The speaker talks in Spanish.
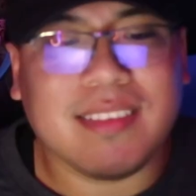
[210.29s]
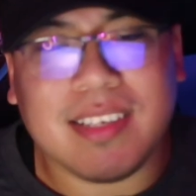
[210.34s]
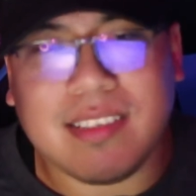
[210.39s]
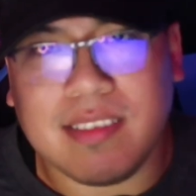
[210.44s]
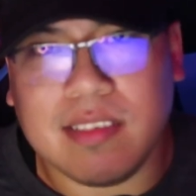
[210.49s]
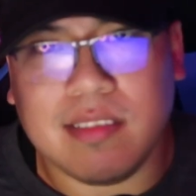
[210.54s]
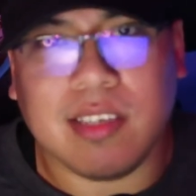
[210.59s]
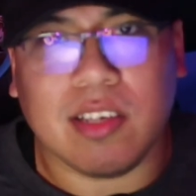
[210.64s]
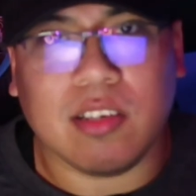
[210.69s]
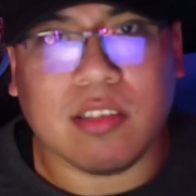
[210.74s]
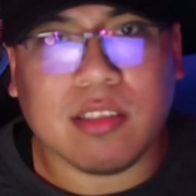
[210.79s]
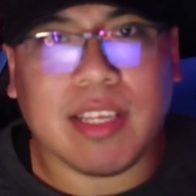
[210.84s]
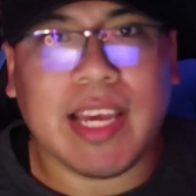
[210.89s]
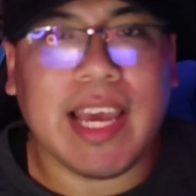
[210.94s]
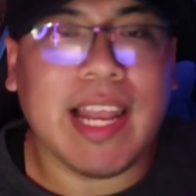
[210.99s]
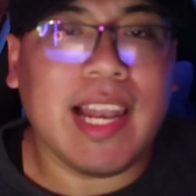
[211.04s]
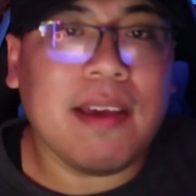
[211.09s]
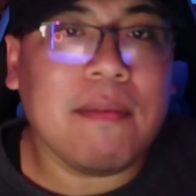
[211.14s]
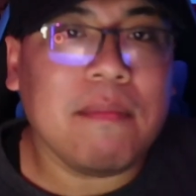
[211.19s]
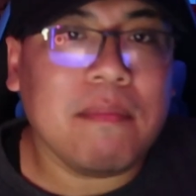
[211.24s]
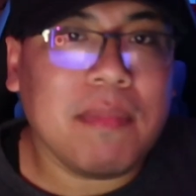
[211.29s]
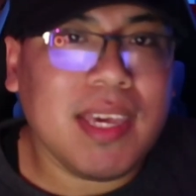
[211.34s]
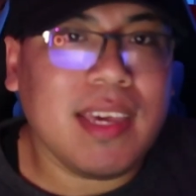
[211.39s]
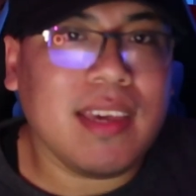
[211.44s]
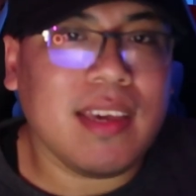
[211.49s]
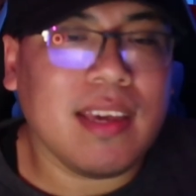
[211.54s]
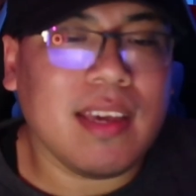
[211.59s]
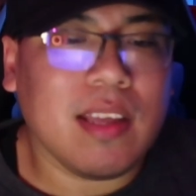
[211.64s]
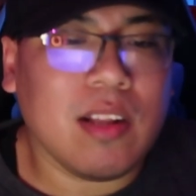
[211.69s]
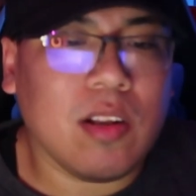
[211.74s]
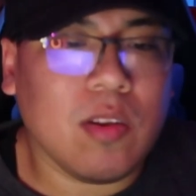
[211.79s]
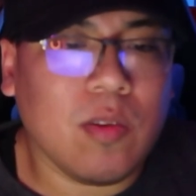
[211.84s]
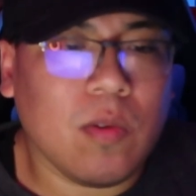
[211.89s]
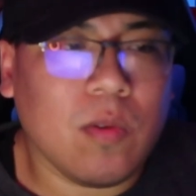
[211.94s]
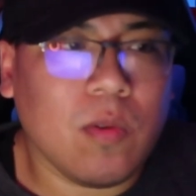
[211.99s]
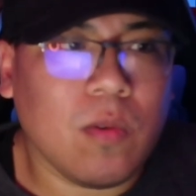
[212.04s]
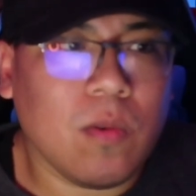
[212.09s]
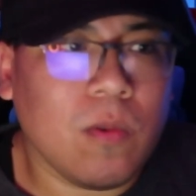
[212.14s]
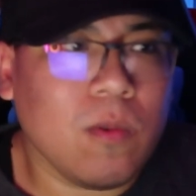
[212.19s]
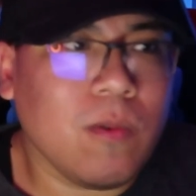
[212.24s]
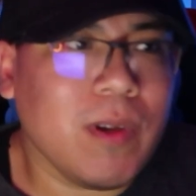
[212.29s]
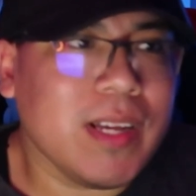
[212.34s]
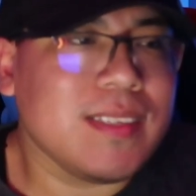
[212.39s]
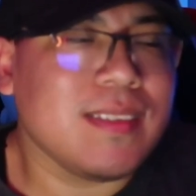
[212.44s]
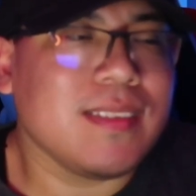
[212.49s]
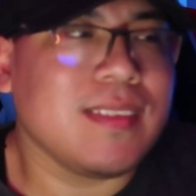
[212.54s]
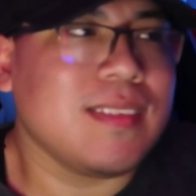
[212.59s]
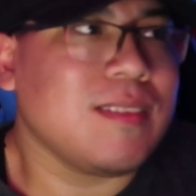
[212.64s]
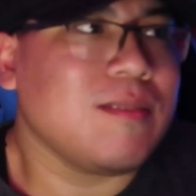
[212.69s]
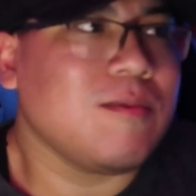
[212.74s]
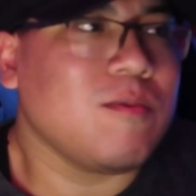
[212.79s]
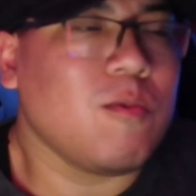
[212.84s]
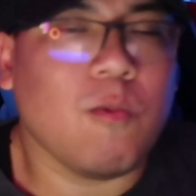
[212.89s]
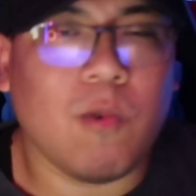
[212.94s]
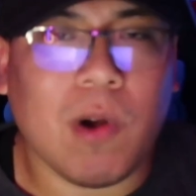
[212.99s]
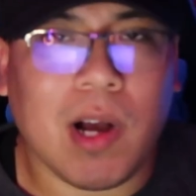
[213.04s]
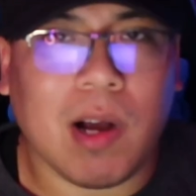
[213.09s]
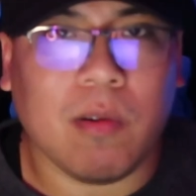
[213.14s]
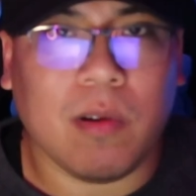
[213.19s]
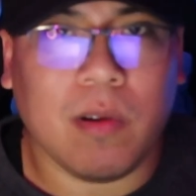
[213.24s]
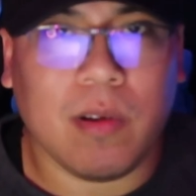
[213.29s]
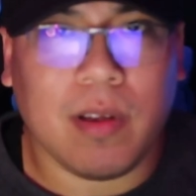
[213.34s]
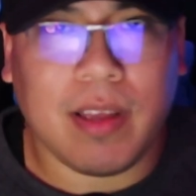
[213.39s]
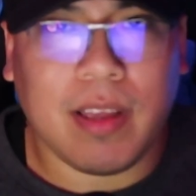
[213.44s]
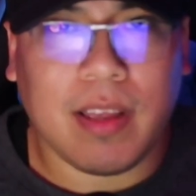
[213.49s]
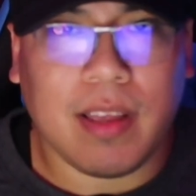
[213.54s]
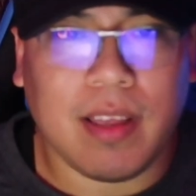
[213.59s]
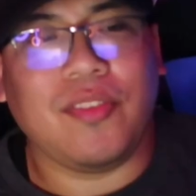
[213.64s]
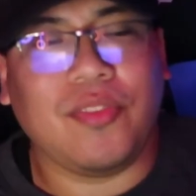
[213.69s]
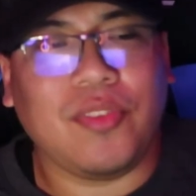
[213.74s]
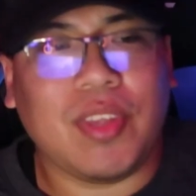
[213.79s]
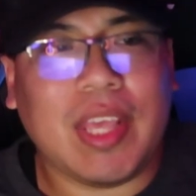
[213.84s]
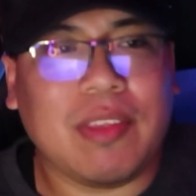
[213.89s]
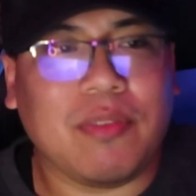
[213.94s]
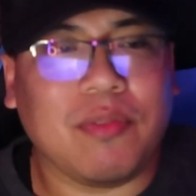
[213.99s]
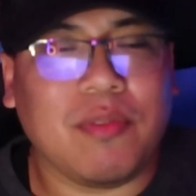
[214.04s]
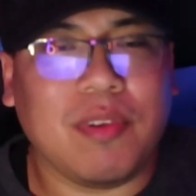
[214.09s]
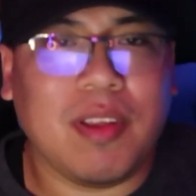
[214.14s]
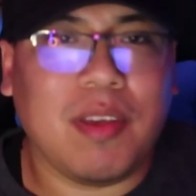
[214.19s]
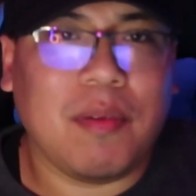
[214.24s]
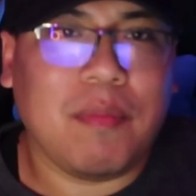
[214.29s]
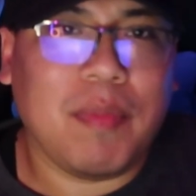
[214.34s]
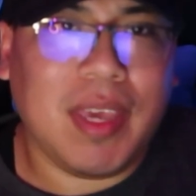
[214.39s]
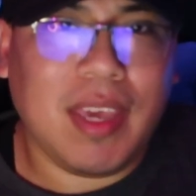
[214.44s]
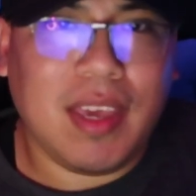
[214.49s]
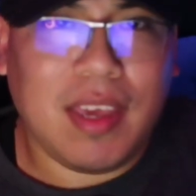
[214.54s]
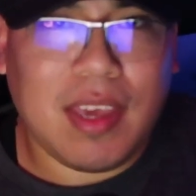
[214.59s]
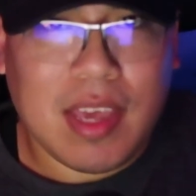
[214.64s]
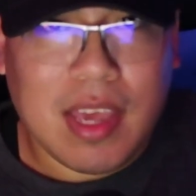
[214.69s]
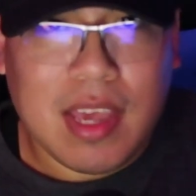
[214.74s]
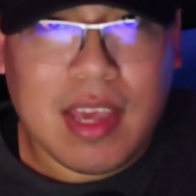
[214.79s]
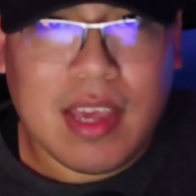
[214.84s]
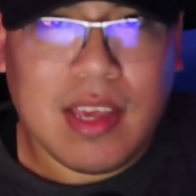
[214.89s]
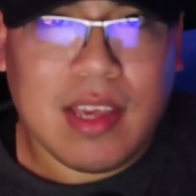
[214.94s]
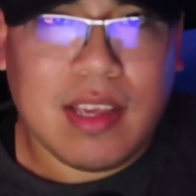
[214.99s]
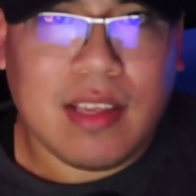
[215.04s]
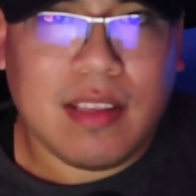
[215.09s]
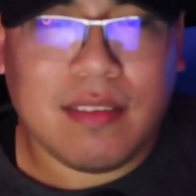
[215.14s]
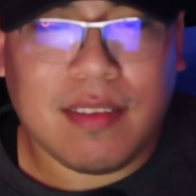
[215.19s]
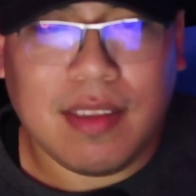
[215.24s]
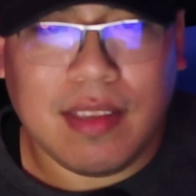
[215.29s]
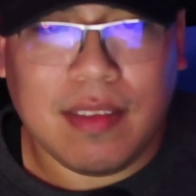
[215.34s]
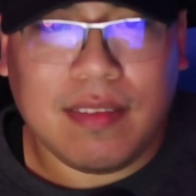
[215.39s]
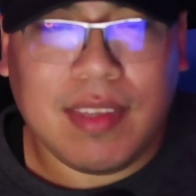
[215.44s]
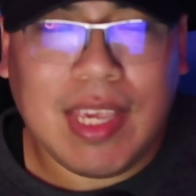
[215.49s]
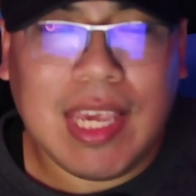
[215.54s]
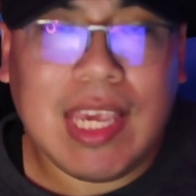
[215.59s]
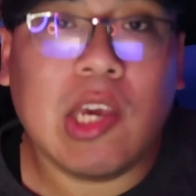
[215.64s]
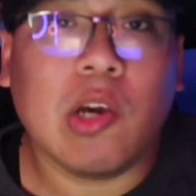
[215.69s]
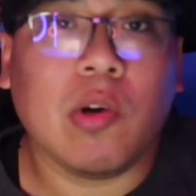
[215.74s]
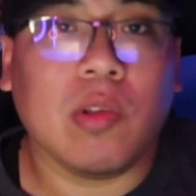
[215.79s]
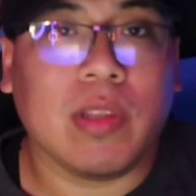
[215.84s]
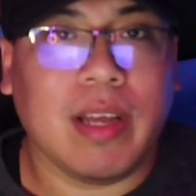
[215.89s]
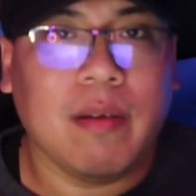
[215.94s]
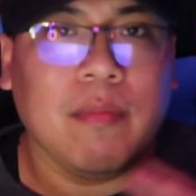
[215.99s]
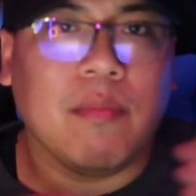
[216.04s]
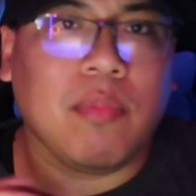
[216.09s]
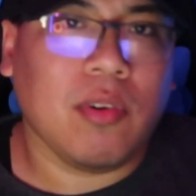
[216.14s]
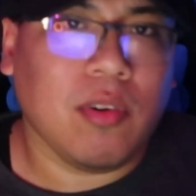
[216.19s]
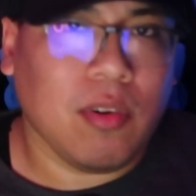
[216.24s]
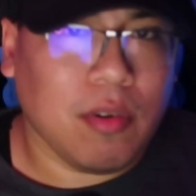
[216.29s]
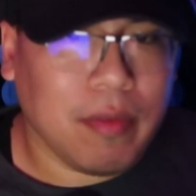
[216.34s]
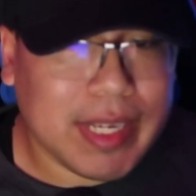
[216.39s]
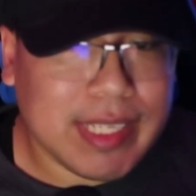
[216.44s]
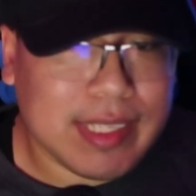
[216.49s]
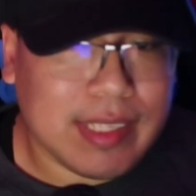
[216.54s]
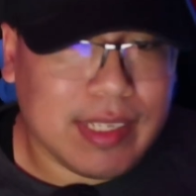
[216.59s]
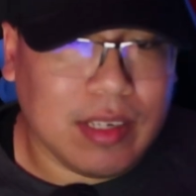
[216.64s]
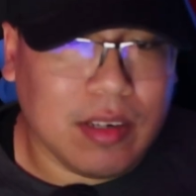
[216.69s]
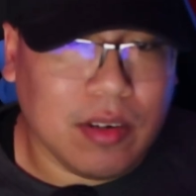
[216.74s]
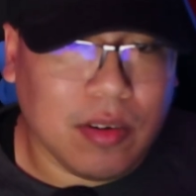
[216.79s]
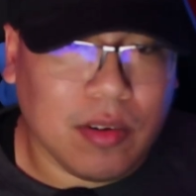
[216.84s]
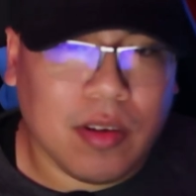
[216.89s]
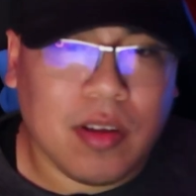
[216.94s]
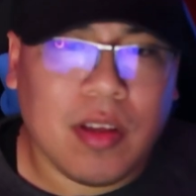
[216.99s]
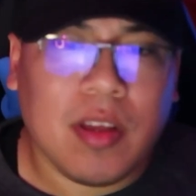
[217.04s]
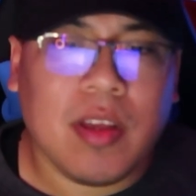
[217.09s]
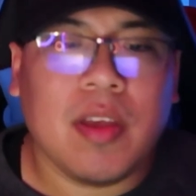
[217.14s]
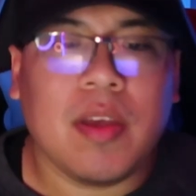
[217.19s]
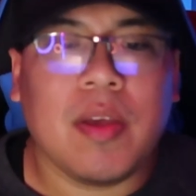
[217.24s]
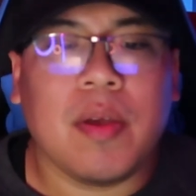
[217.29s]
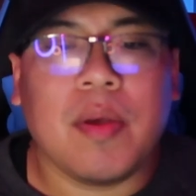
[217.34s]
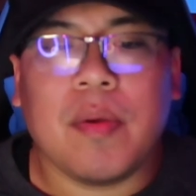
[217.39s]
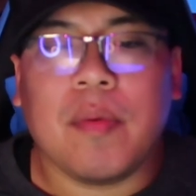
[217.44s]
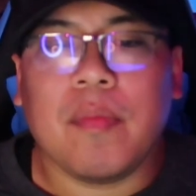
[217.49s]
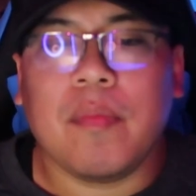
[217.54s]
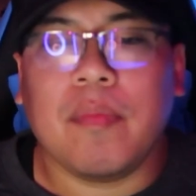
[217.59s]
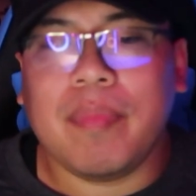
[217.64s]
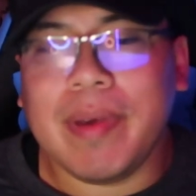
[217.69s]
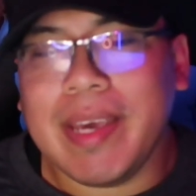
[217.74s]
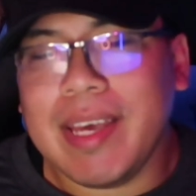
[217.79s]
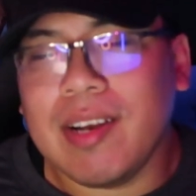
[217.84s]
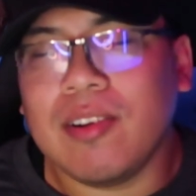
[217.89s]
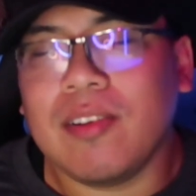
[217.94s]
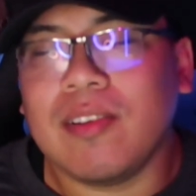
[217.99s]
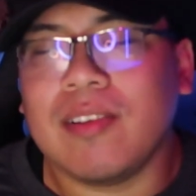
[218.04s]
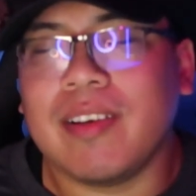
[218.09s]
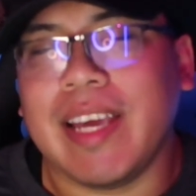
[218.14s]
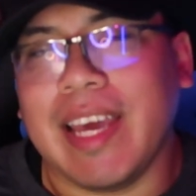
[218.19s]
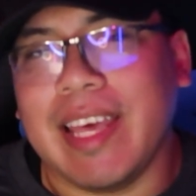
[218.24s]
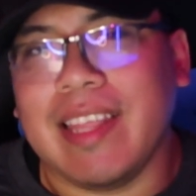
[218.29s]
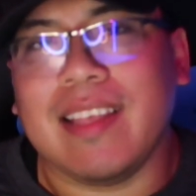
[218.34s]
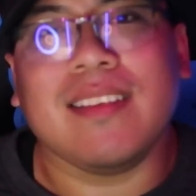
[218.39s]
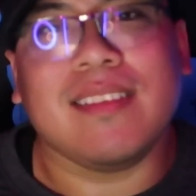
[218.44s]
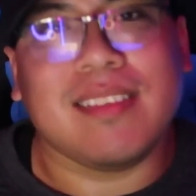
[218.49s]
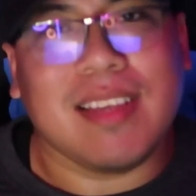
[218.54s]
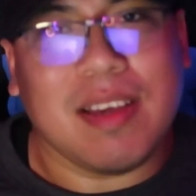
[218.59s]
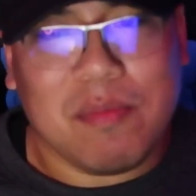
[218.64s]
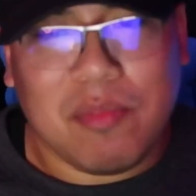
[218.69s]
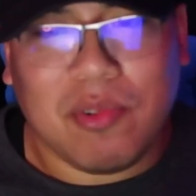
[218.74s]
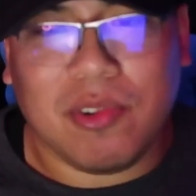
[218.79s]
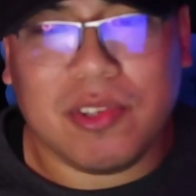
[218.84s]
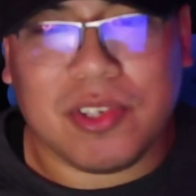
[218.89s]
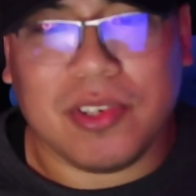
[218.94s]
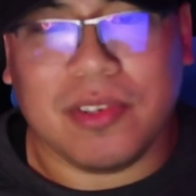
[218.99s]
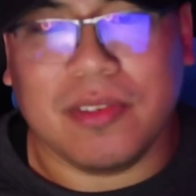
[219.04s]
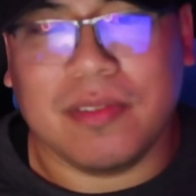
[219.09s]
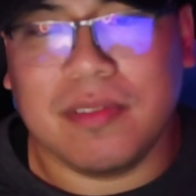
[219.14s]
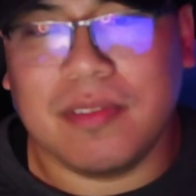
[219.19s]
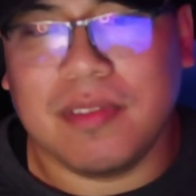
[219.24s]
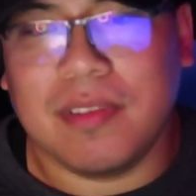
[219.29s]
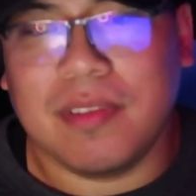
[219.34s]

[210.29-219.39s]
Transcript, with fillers: ser sinceros, el MV no es wow. Es, es un MV sencillo, tampoco básico pero que dice mucho.